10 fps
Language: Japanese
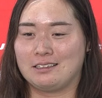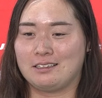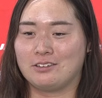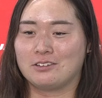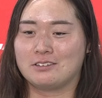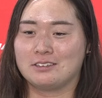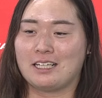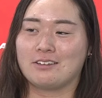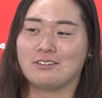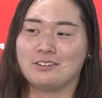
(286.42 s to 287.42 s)
記録
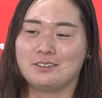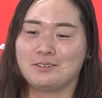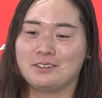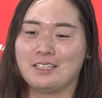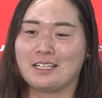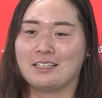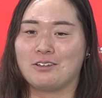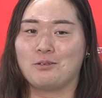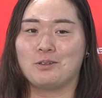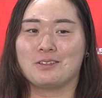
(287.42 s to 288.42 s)
だと自分の中
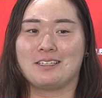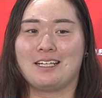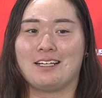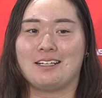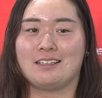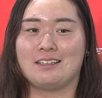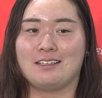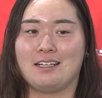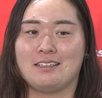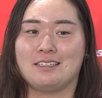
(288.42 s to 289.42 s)
で思って
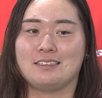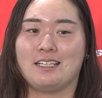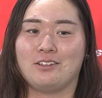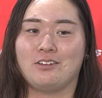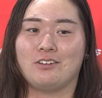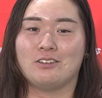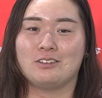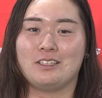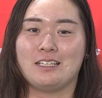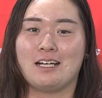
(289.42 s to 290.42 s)
たんですけど
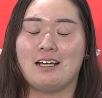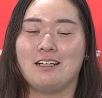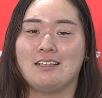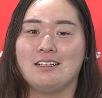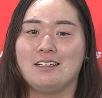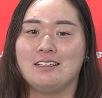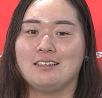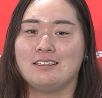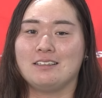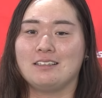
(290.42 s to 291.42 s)
それが
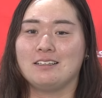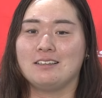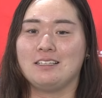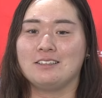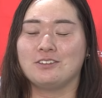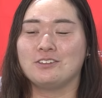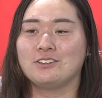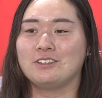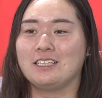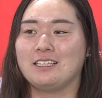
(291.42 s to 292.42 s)
想
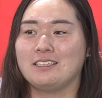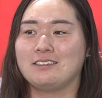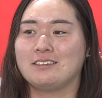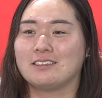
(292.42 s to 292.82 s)
像できる